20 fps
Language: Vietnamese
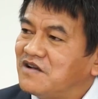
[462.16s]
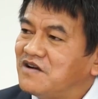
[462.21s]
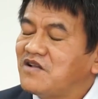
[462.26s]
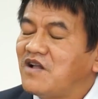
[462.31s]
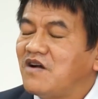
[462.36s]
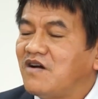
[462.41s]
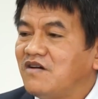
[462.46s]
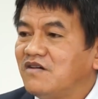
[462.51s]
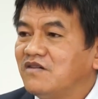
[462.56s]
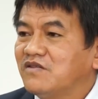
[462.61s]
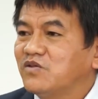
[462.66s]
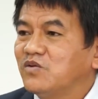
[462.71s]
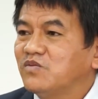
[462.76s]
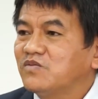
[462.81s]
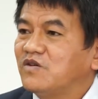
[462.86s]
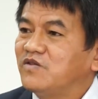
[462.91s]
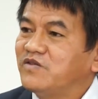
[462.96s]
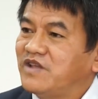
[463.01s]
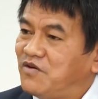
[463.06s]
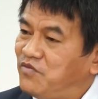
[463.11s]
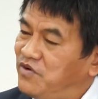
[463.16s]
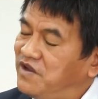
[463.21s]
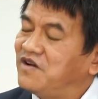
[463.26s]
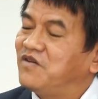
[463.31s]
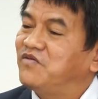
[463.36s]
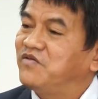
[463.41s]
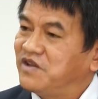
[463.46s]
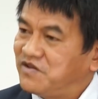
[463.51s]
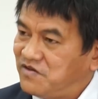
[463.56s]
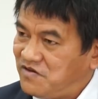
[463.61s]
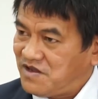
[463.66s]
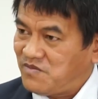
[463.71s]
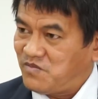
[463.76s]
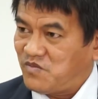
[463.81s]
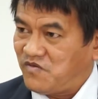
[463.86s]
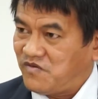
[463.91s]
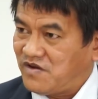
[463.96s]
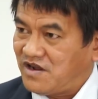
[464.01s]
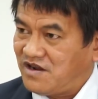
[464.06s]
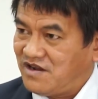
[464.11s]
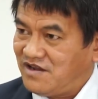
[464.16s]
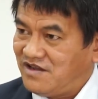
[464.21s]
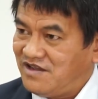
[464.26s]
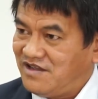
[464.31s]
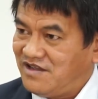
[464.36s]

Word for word: tới đó chúng tôi giải quyết công việc cho anh một phần